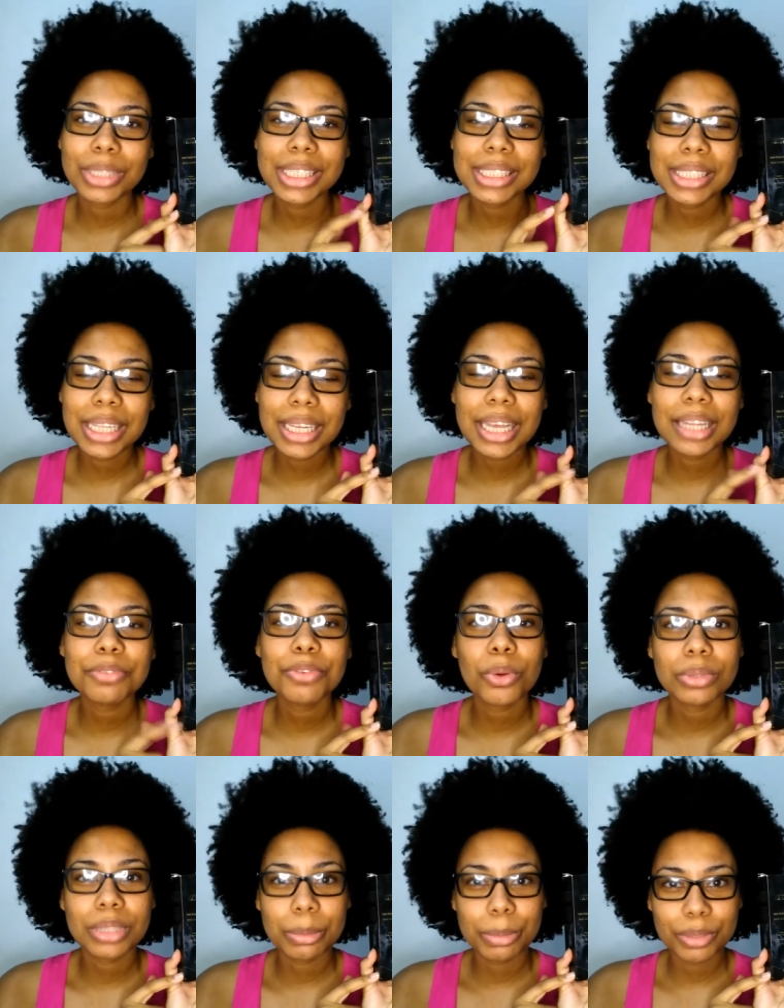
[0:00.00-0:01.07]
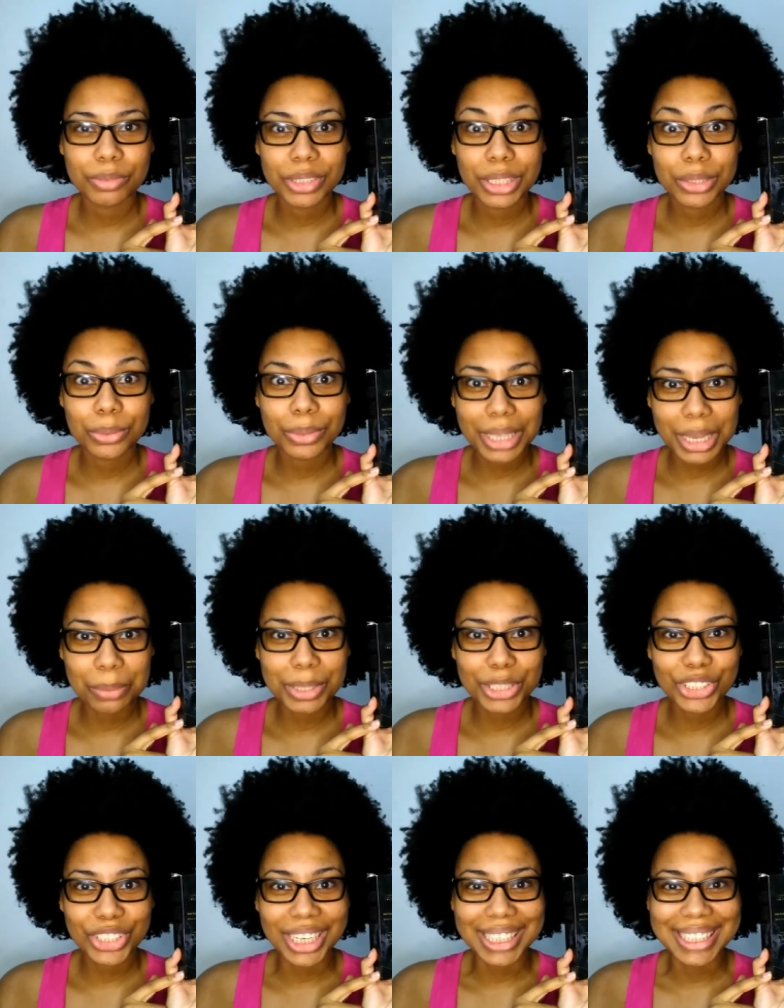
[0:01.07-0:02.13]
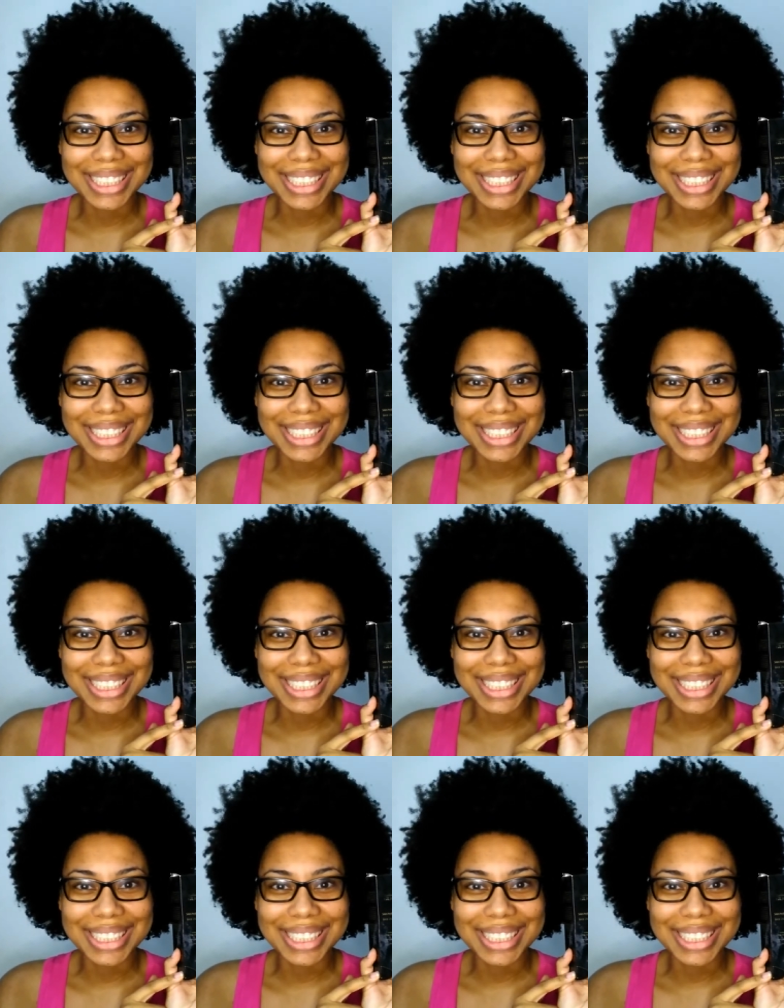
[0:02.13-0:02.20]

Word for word: testei ela vou contar para vocês o que eu achei.